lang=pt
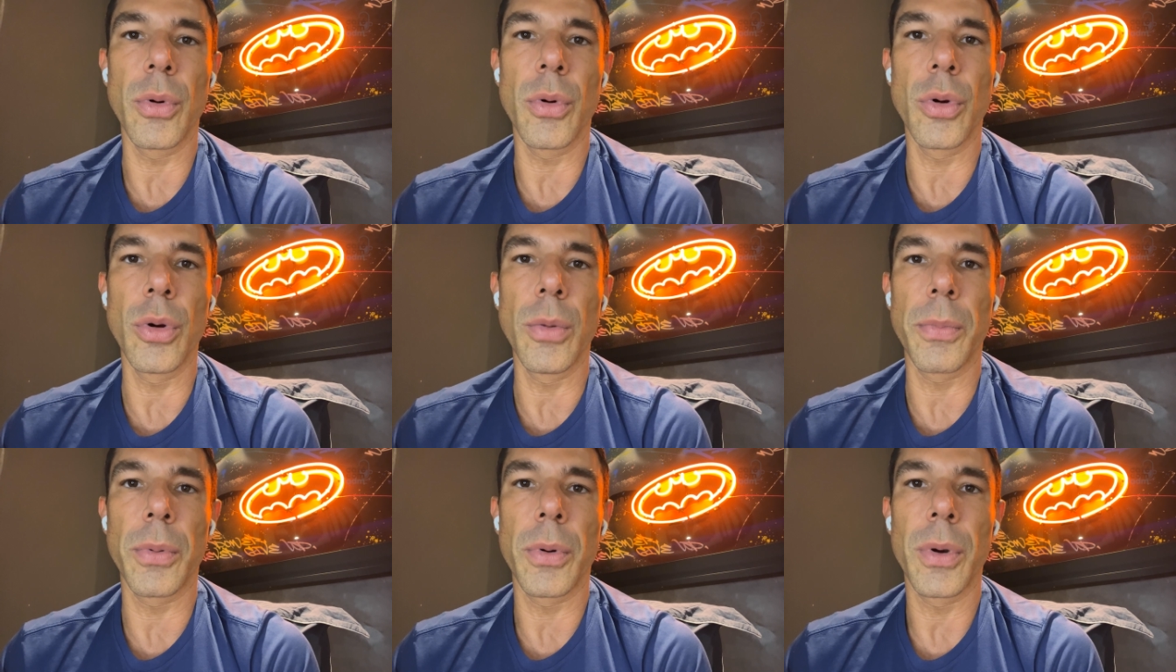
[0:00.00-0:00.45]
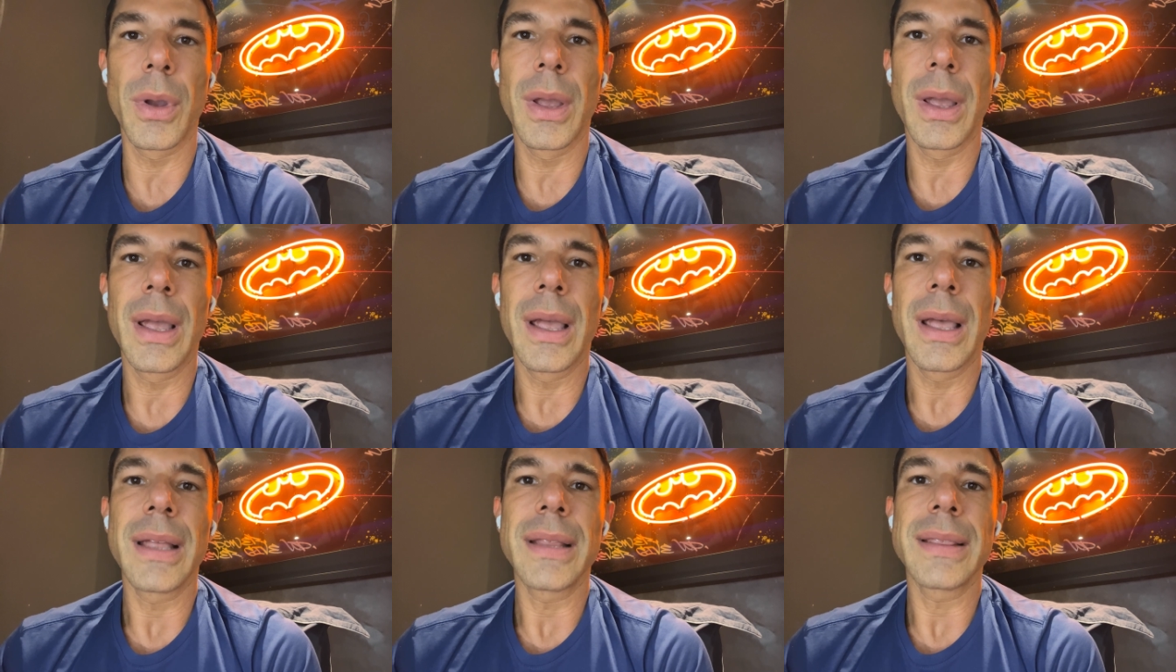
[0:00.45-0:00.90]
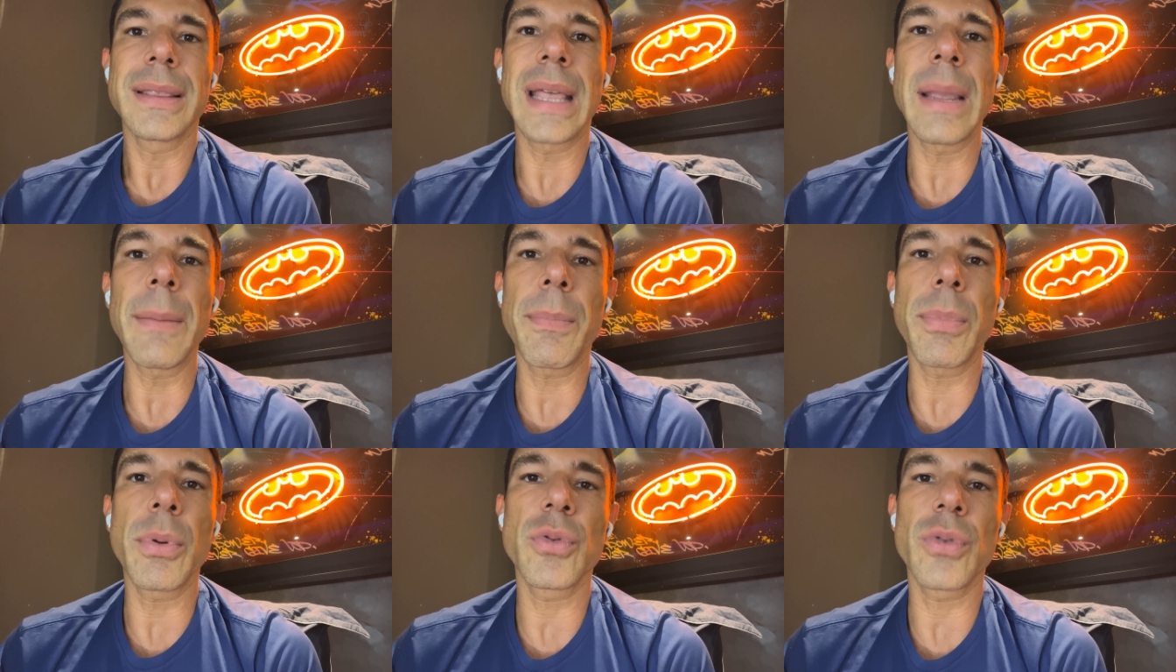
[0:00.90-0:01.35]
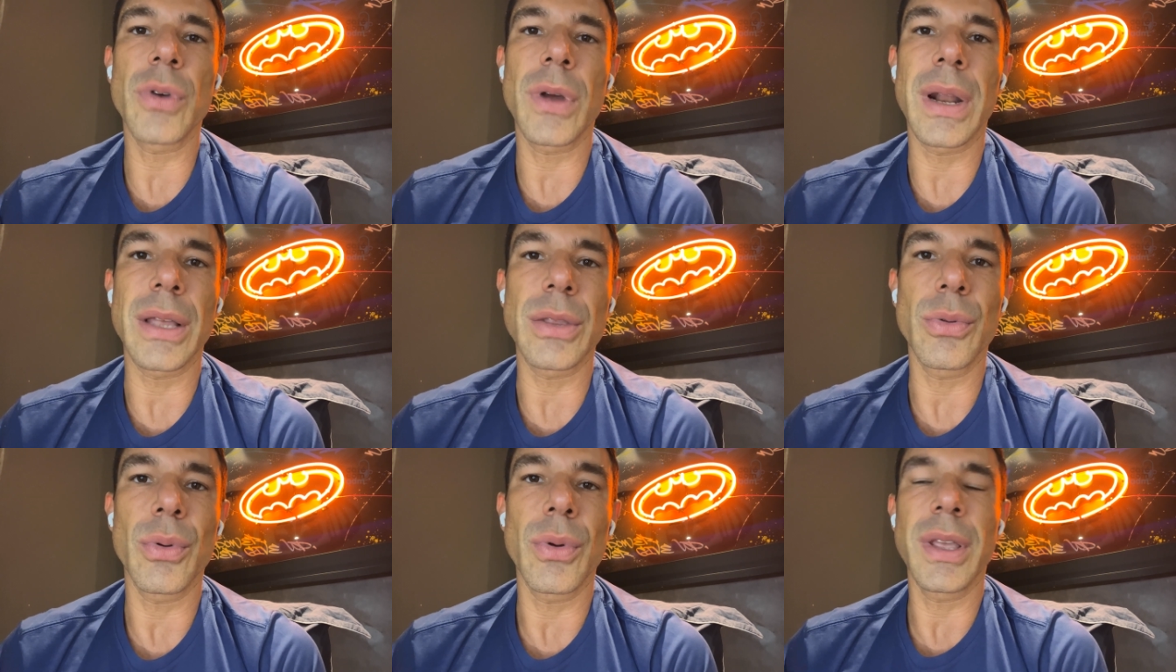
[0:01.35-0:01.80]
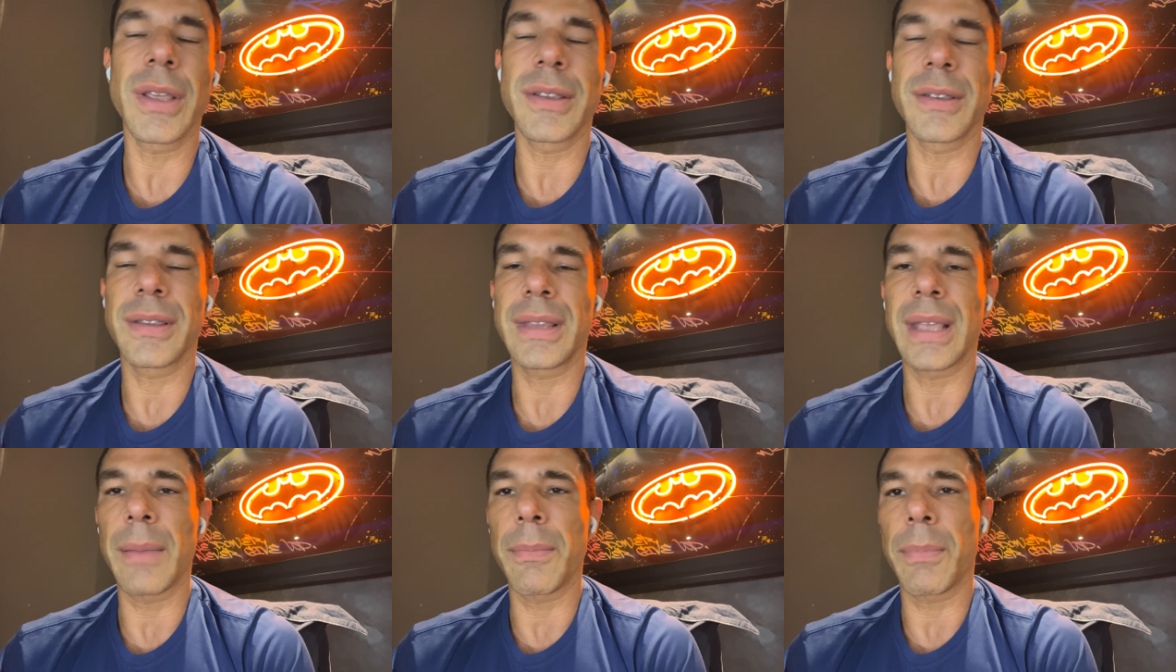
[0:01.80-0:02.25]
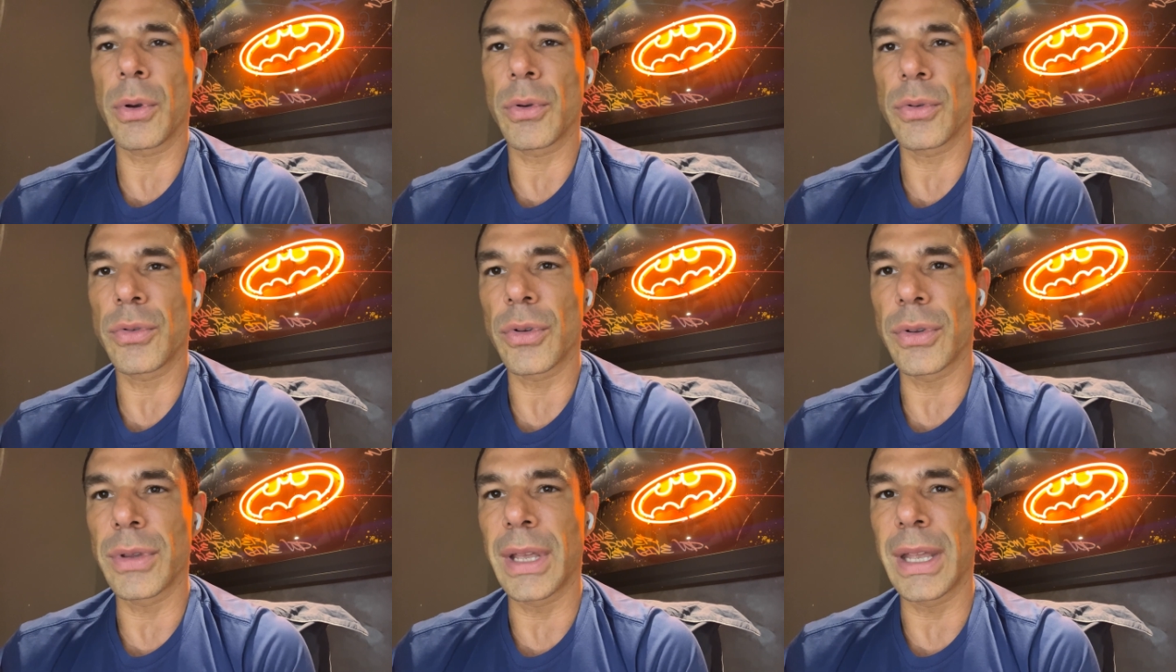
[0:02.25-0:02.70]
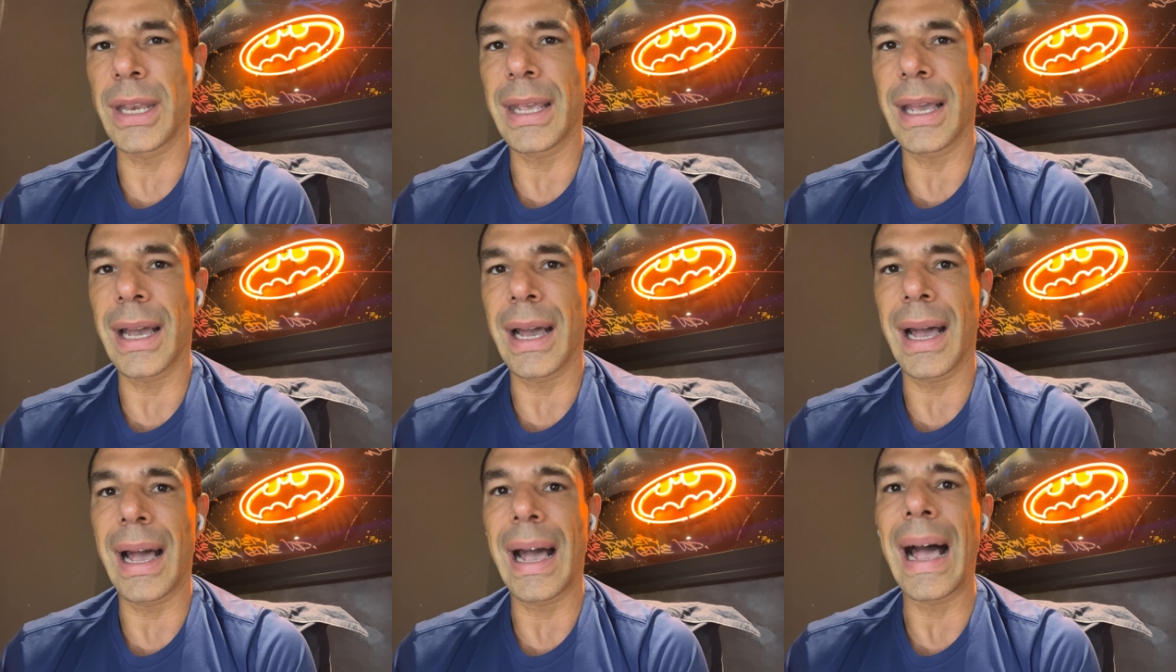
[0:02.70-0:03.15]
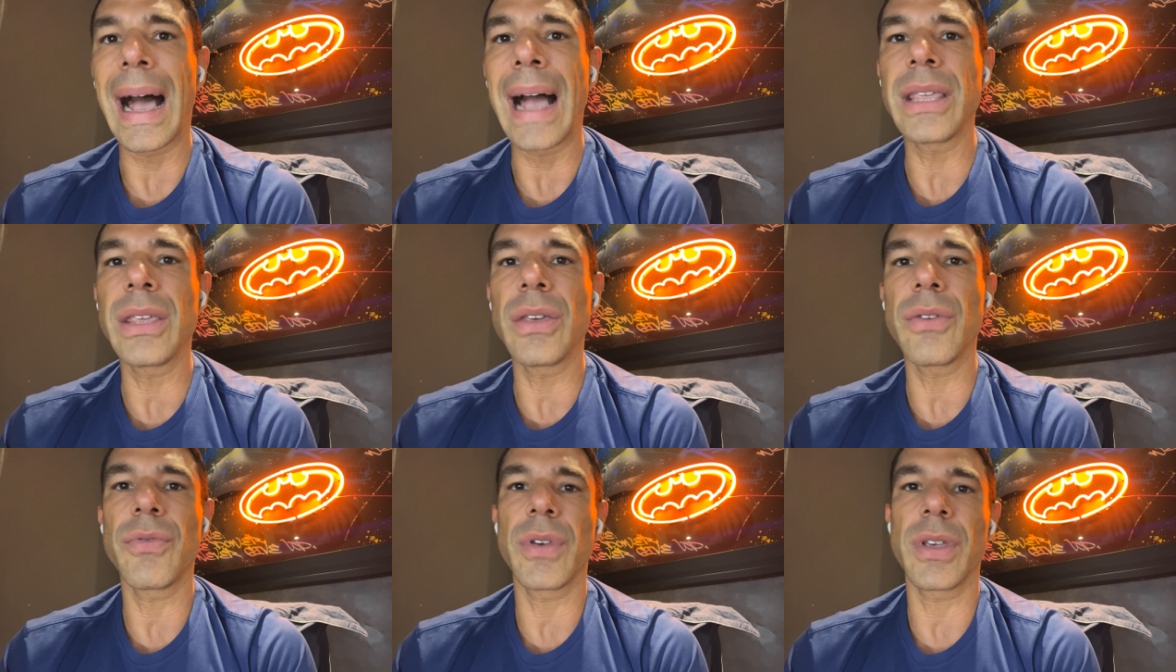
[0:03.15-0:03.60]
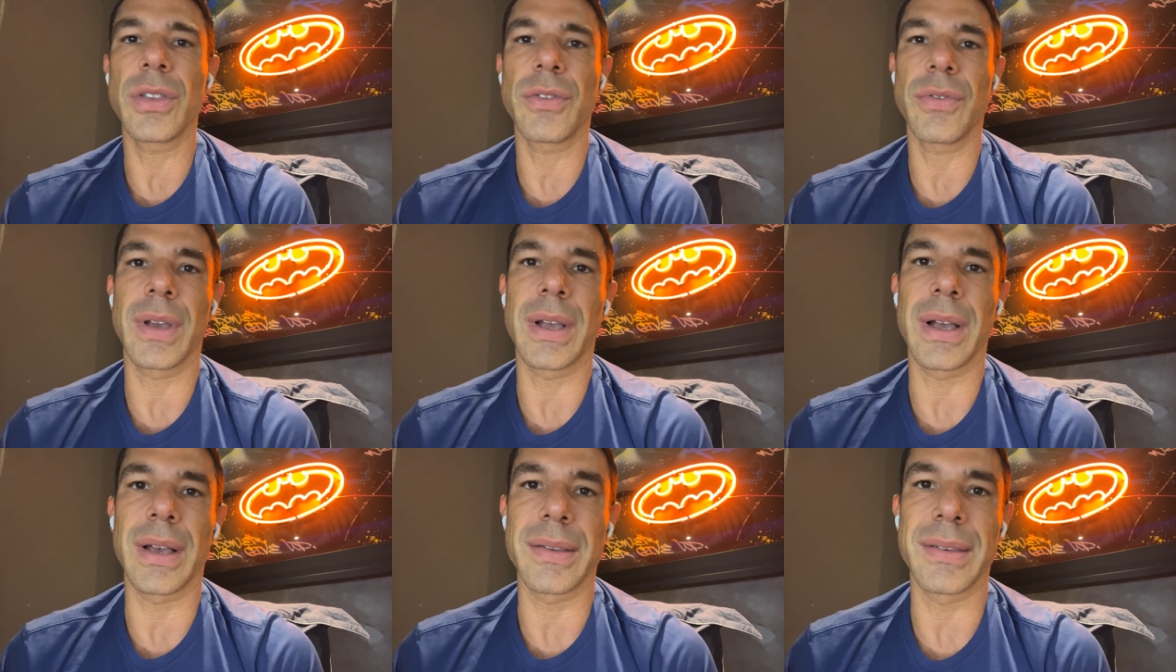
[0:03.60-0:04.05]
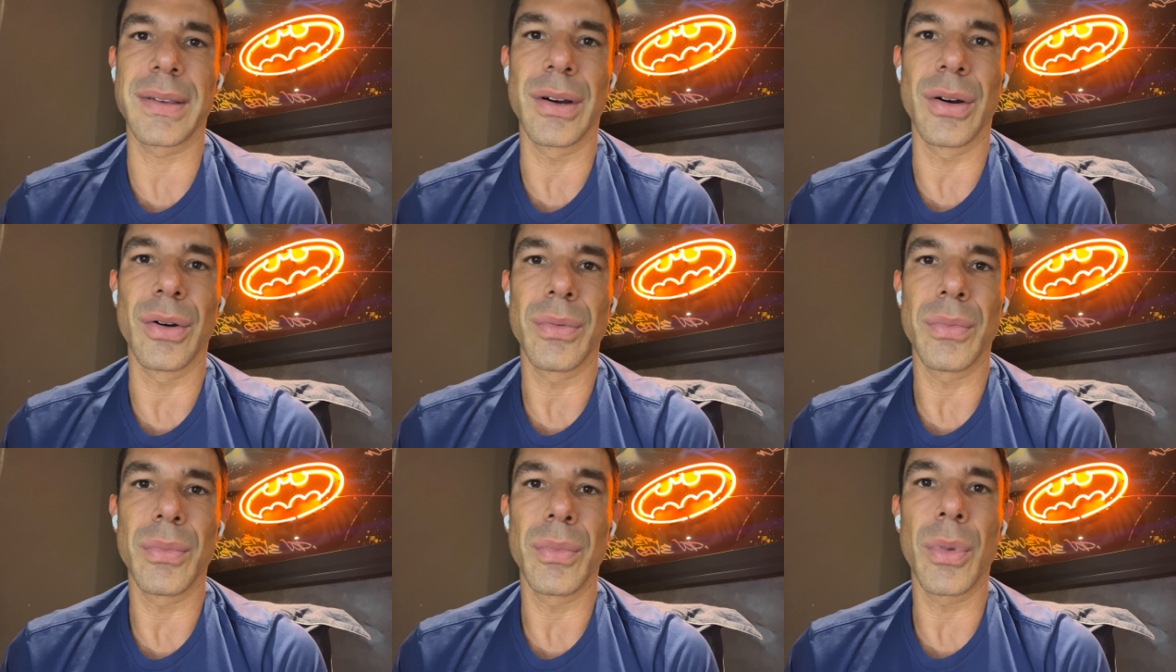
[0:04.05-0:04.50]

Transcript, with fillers: O grupo tem por sua natureza, tem pelo seu DNA a diversificação.